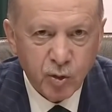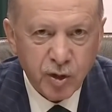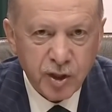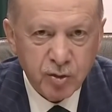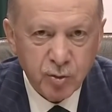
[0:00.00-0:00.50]

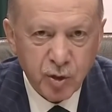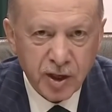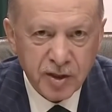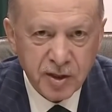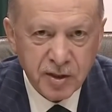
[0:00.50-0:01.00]
Türkiye
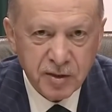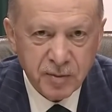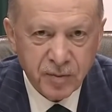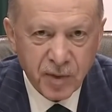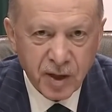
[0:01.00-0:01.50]

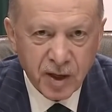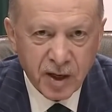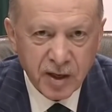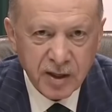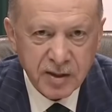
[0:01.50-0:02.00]
Cumhuriyeti'nin
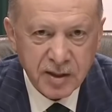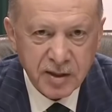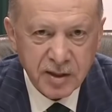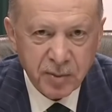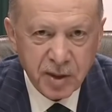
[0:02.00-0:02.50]

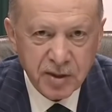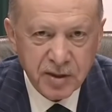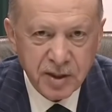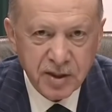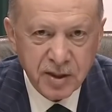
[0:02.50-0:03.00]
anayasasında
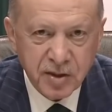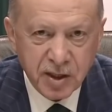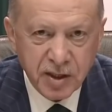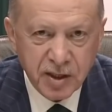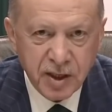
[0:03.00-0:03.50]

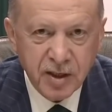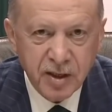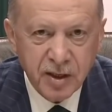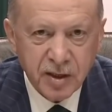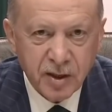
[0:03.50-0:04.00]
belirtildiği şekilde